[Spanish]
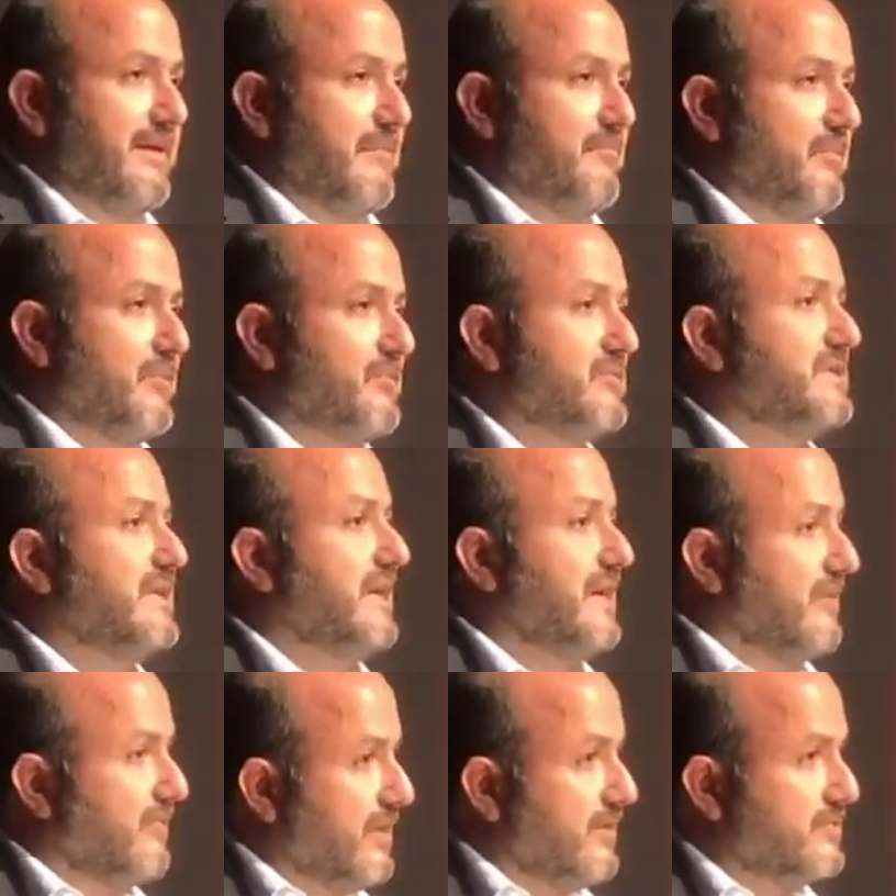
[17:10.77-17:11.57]
Pero sí
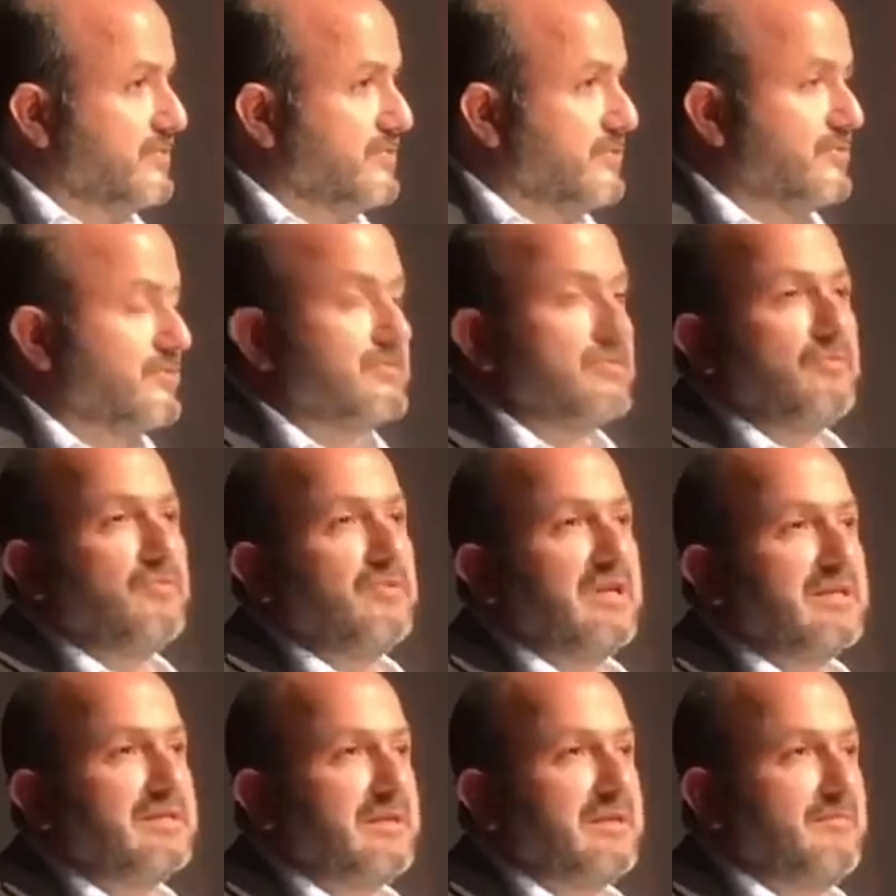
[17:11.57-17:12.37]
creo que nosotros somos
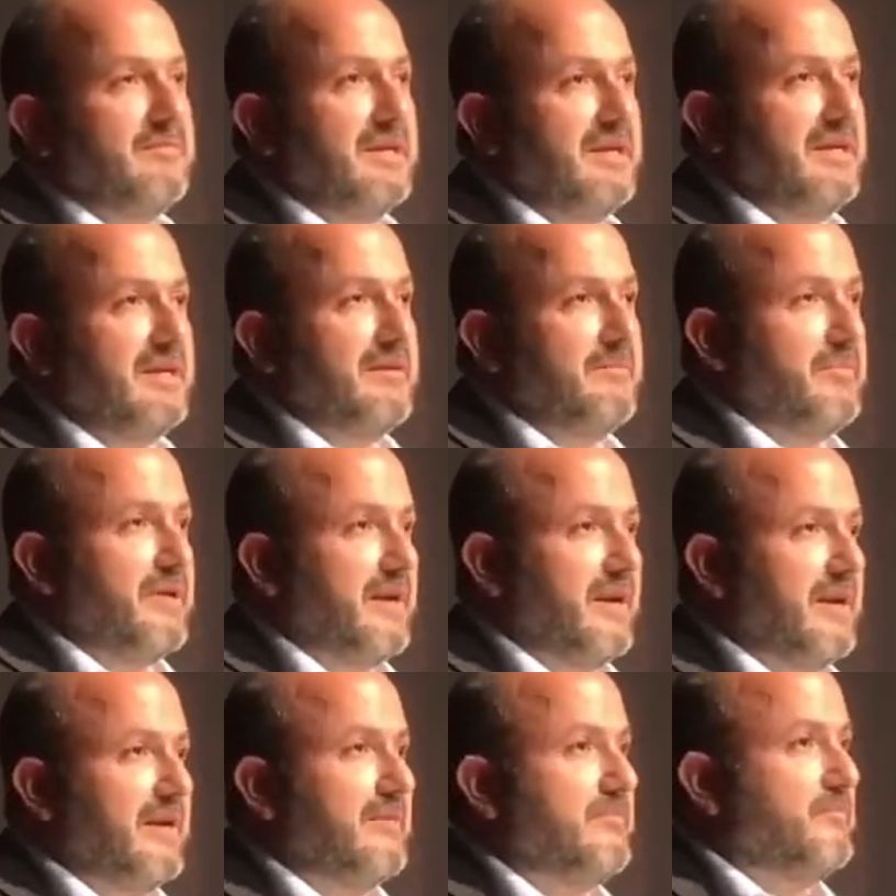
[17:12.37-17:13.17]
la semilla
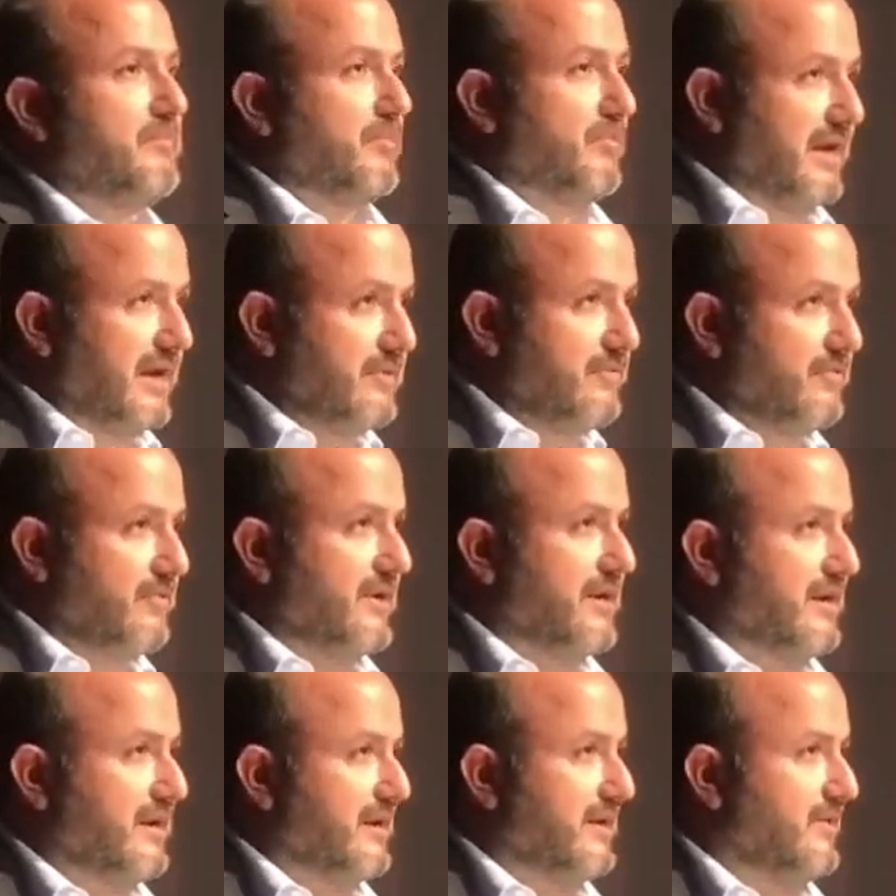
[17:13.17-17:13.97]
para ir empujando a
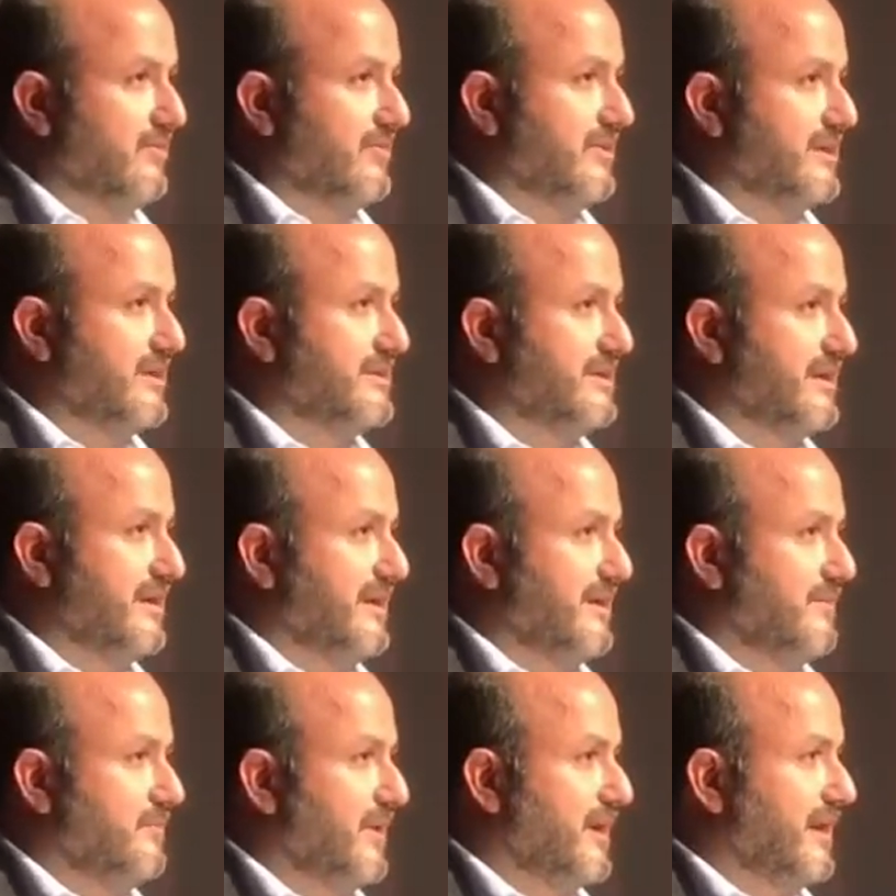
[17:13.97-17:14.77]
las regiones
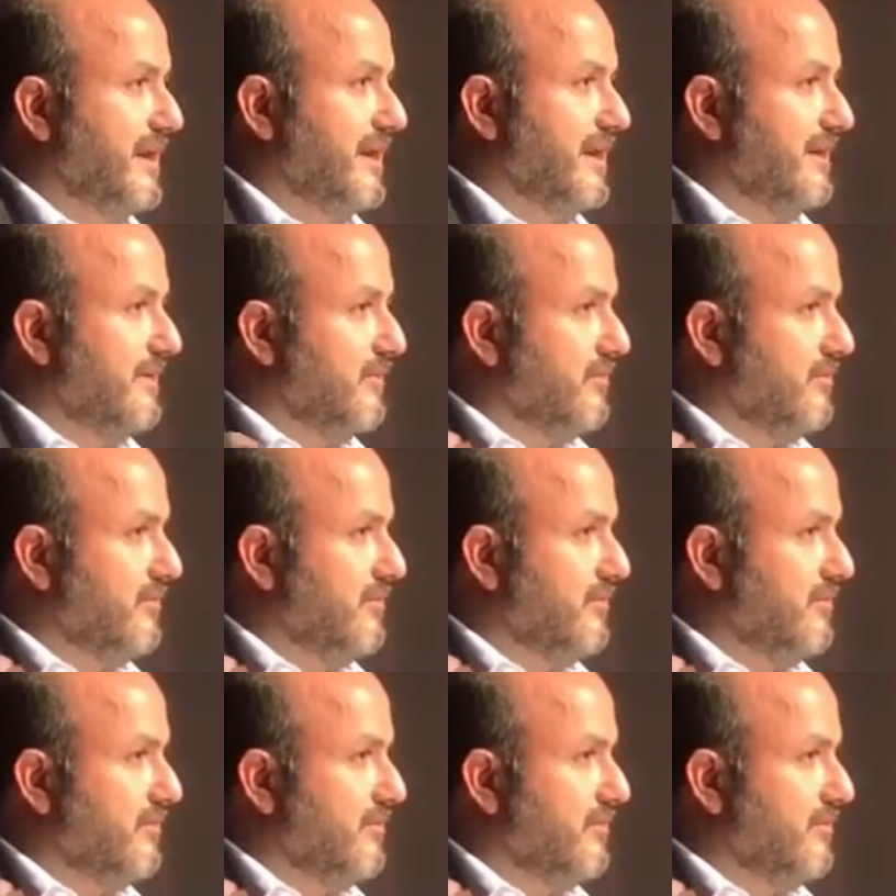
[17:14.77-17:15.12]
para que